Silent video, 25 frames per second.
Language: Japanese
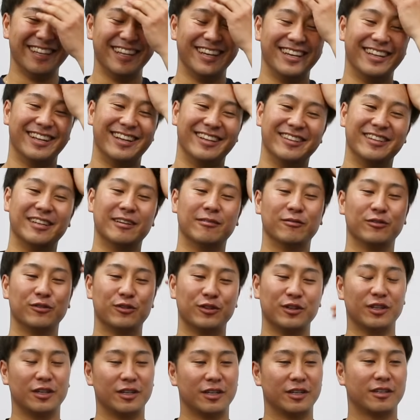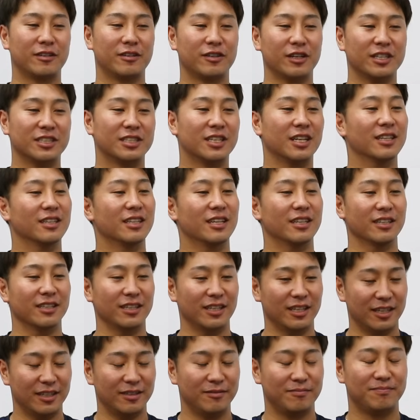でなんで本当に悔しかったん
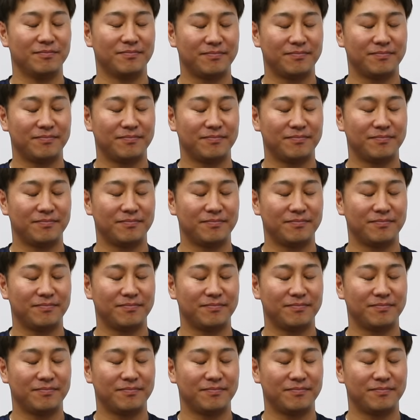で